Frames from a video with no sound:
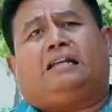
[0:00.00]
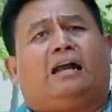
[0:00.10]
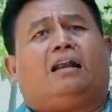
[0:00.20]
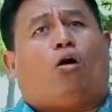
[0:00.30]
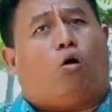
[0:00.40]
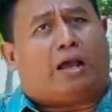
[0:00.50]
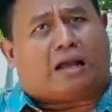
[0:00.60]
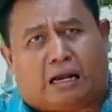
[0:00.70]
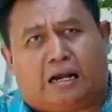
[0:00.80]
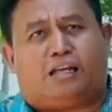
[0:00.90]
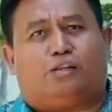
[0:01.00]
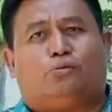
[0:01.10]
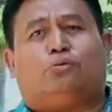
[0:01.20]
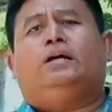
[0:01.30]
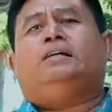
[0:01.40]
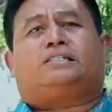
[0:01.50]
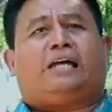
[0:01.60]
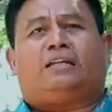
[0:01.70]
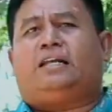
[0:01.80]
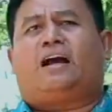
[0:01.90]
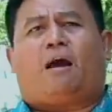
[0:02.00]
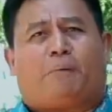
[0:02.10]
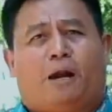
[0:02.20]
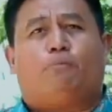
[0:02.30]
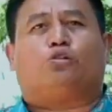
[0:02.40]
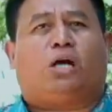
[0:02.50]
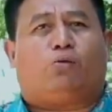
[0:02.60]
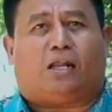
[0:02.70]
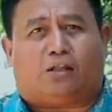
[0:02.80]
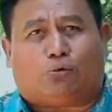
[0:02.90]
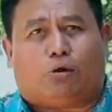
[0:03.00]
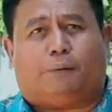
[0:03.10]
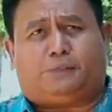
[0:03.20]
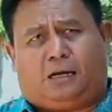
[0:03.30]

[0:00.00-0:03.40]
Dan oleh karena itu saya tidak akan pernah mau jauh dari Tuhan.